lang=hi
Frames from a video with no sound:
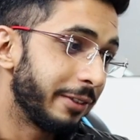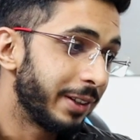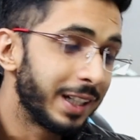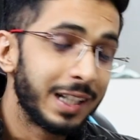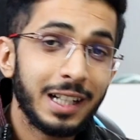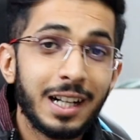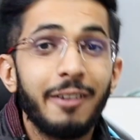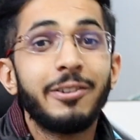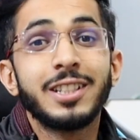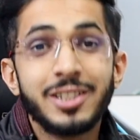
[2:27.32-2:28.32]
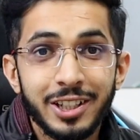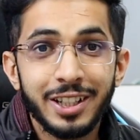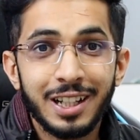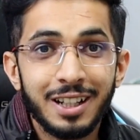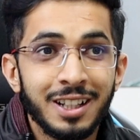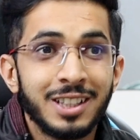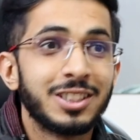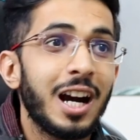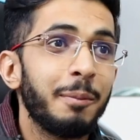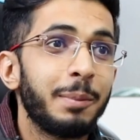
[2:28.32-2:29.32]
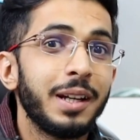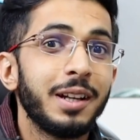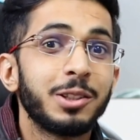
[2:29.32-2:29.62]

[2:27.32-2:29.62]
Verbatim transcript: डेफिनेटली काफ़ी अच्छी डील है जहाँ पे